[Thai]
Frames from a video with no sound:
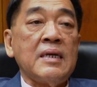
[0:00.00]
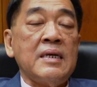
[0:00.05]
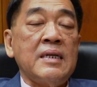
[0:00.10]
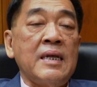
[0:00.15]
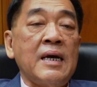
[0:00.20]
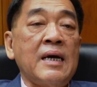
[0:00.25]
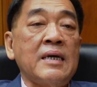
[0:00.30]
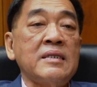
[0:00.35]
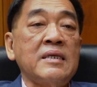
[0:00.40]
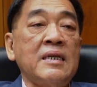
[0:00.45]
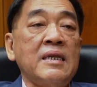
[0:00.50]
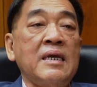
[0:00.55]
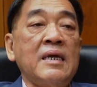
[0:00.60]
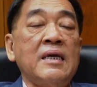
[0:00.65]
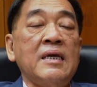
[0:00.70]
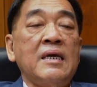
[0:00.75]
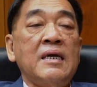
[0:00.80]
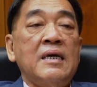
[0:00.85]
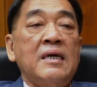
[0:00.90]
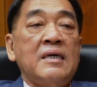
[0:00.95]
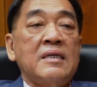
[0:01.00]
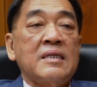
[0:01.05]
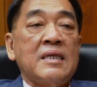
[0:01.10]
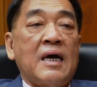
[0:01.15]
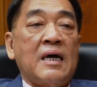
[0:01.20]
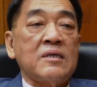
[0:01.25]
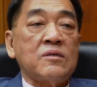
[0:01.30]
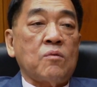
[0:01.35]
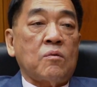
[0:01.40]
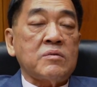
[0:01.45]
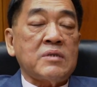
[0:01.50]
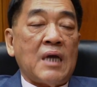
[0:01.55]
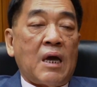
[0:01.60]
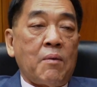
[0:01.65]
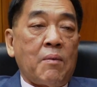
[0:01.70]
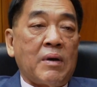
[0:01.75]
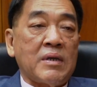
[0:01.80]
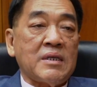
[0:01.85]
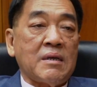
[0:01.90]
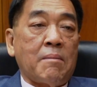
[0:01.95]
อ่าทีนี้ถ้าสงสัย
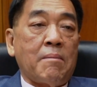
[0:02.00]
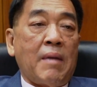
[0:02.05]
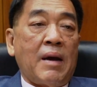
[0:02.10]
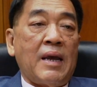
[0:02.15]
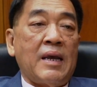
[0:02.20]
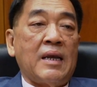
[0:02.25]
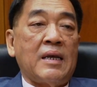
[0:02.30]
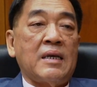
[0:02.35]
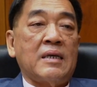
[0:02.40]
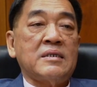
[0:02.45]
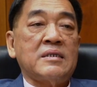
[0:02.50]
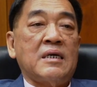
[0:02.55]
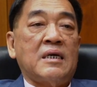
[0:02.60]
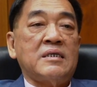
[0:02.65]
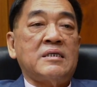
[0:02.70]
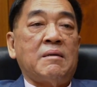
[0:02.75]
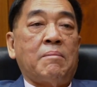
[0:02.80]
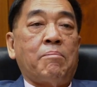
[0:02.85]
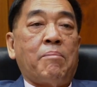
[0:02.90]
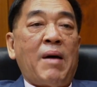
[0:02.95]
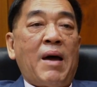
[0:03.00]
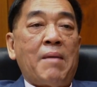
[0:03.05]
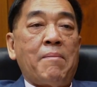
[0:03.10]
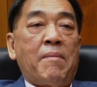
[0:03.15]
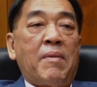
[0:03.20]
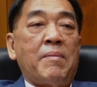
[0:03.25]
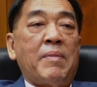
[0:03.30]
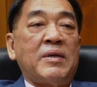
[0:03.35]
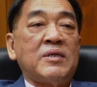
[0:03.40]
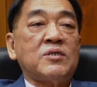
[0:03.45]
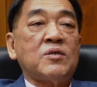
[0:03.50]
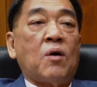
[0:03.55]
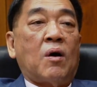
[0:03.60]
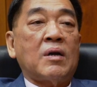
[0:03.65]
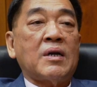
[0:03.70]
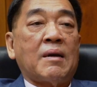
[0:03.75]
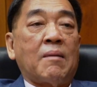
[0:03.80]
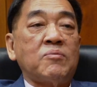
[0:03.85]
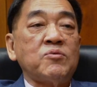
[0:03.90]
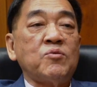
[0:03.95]
ว่าทำไม 18 มันไปซ้อน
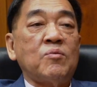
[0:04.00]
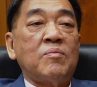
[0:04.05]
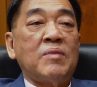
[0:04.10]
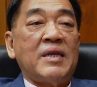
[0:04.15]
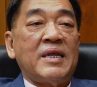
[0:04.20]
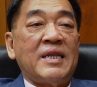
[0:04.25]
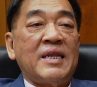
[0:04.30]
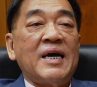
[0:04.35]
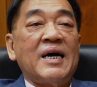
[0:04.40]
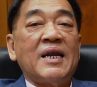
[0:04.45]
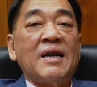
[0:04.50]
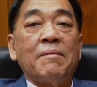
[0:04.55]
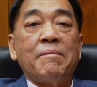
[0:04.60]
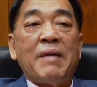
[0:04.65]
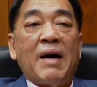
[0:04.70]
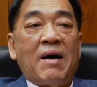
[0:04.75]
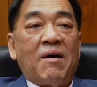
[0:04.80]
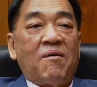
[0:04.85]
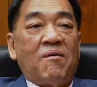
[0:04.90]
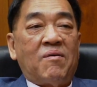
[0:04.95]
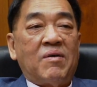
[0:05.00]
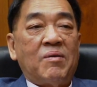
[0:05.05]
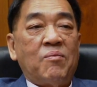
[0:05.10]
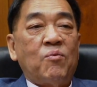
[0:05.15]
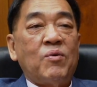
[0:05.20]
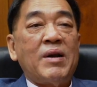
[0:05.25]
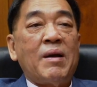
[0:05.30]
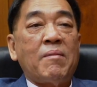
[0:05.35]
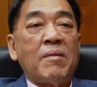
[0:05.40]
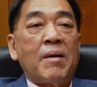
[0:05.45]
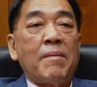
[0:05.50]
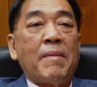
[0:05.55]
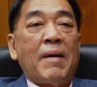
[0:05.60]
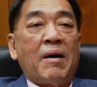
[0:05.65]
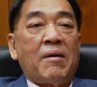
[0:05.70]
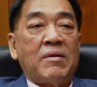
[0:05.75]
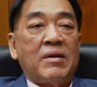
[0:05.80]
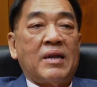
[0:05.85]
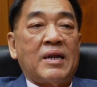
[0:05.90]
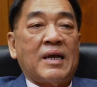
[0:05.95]
กับประชุมลีดเดอร์ระเบ่า หรือผู้นำระเบ่า
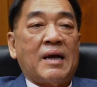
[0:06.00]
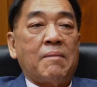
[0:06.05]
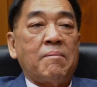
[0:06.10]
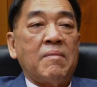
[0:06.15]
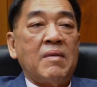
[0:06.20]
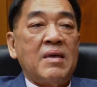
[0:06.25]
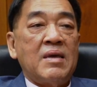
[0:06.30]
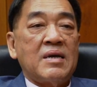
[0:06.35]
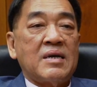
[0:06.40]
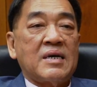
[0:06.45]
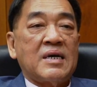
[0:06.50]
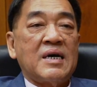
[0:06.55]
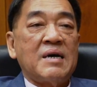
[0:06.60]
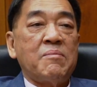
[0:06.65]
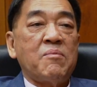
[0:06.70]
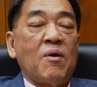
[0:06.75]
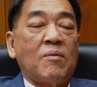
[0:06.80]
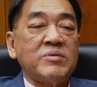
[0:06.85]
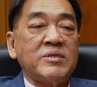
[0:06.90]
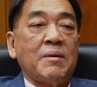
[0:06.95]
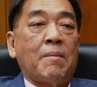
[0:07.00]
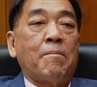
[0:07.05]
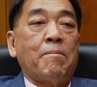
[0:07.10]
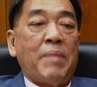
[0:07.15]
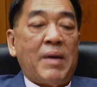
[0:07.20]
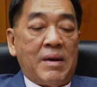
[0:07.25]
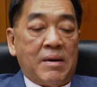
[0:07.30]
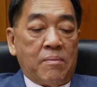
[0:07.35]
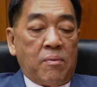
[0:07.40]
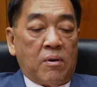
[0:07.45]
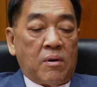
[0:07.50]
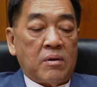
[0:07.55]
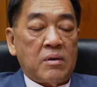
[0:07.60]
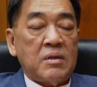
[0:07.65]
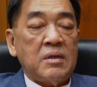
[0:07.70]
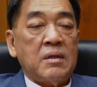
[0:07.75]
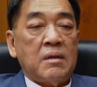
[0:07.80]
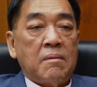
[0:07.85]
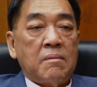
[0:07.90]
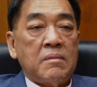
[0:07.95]
เนี่ยนะครับ คือมีความจำเป็นเพราะ
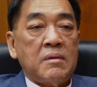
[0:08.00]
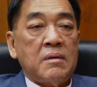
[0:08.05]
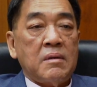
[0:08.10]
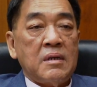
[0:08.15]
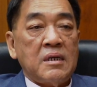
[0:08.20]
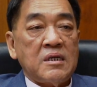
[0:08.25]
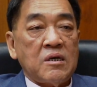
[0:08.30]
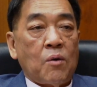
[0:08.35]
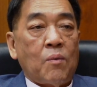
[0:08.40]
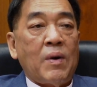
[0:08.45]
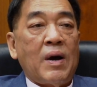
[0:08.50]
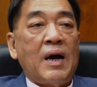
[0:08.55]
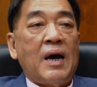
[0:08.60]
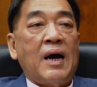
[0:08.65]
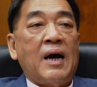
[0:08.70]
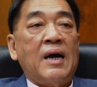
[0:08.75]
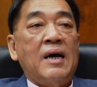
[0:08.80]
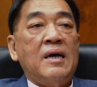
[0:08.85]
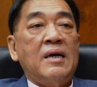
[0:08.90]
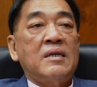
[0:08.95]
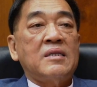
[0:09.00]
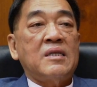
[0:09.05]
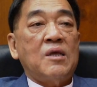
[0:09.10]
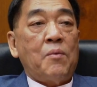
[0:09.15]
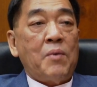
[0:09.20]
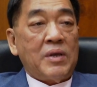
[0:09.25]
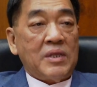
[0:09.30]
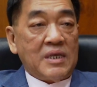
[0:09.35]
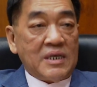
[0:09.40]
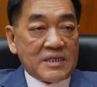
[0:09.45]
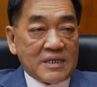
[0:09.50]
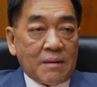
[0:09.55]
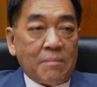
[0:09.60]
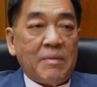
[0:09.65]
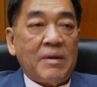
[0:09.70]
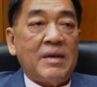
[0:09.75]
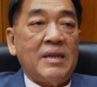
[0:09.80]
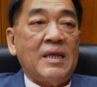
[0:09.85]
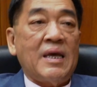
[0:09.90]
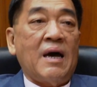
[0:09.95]
เนื่องจากว่าในเวทีส
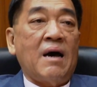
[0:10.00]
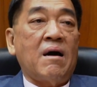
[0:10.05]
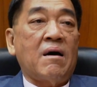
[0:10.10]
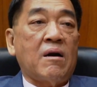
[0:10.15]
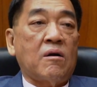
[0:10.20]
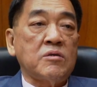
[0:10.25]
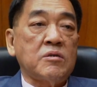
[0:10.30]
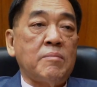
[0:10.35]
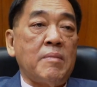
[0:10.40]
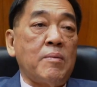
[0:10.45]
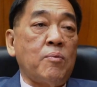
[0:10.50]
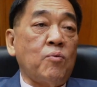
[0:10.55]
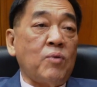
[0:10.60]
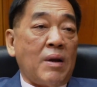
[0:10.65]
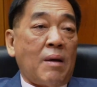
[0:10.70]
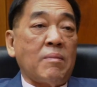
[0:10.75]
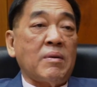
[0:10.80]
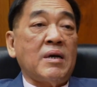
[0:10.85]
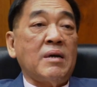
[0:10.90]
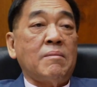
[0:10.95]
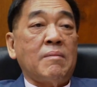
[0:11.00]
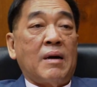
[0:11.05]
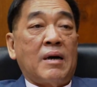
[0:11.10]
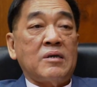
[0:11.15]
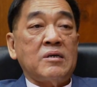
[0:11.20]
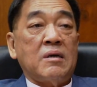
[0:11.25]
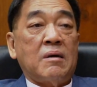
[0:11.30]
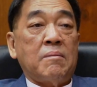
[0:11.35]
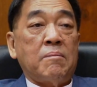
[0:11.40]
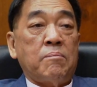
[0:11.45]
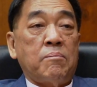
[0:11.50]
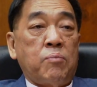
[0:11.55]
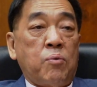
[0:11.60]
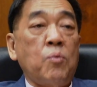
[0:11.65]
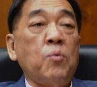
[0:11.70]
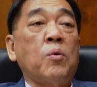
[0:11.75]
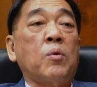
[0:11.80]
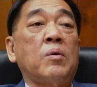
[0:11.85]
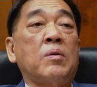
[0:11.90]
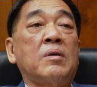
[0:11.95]
มิตเนี่ยเราจะมีผู้นำขึ้นมา
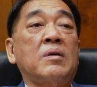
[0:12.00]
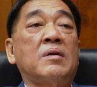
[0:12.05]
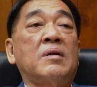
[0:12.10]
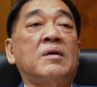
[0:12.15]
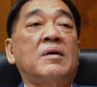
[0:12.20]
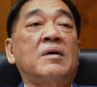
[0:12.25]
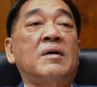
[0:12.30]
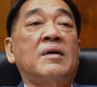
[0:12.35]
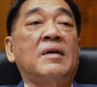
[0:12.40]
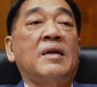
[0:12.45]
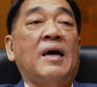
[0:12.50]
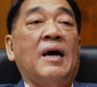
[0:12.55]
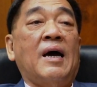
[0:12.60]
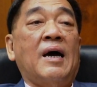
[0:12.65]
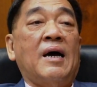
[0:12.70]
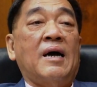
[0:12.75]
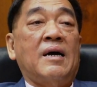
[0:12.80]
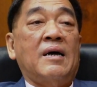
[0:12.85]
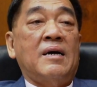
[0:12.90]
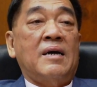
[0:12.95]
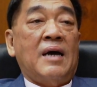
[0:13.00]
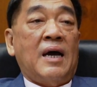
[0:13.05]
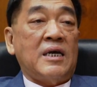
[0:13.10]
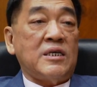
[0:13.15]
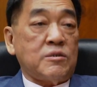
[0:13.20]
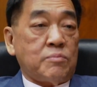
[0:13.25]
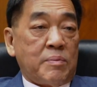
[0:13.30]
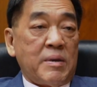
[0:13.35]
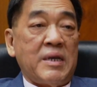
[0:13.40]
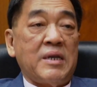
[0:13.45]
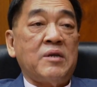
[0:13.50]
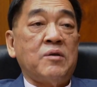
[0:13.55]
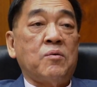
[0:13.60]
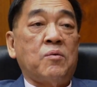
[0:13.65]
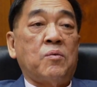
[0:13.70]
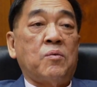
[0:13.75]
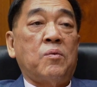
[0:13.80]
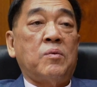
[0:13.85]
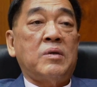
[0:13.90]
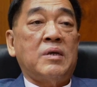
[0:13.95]
พูดนะฮะให้สปีดอยู่
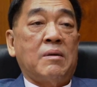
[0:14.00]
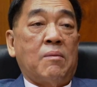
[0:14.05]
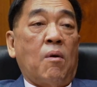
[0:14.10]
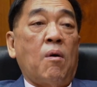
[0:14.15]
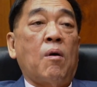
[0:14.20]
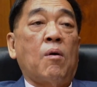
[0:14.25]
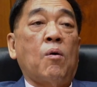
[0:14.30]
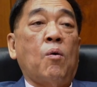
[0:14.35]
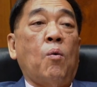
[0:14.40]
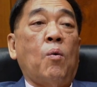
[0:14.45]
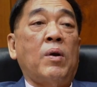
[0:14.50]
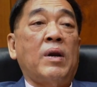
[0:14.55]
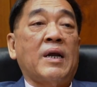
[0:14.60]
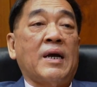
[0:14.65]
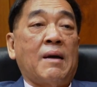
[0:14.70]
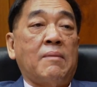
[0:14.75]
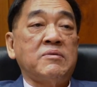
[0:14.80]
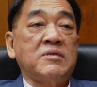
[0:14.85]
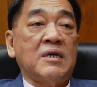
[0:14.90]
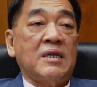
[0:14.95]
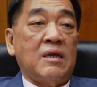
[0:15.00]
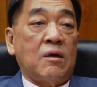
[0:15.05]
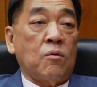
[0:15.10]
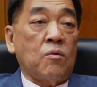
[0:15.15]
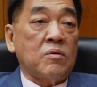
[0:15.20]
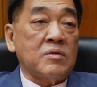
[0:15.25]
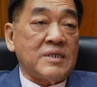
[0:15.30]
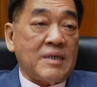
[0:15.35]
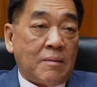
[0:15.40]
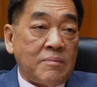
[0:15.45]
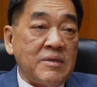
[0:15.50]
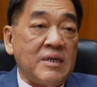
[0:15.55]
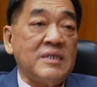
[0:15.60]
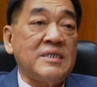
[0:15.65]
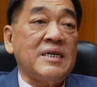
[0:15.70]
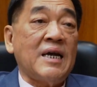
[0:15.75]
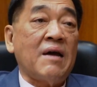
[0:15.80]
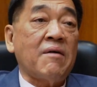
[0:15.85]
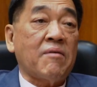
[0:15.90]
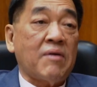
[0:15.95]
เยอะพอควรนะครับซึ่งเดี๋ยวคุณเสมสิน
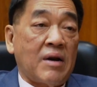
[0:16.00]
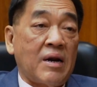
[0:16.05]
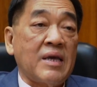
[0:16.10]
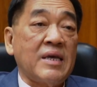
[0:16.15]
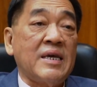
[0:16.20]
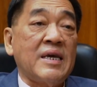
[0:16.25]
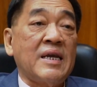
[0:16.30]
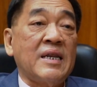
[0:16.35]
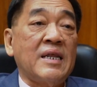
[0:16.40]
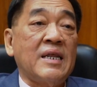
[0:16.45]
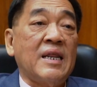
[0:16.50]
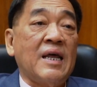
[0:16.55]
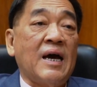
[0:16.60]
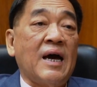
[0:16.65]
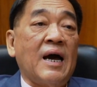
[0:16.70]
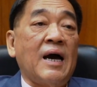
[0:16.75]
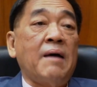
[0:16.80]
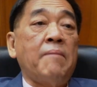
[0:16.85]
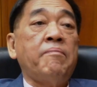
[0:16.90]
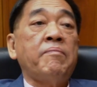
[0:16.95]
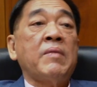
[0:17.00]
จะให้รายละเอียดเนี่ยนะฮะ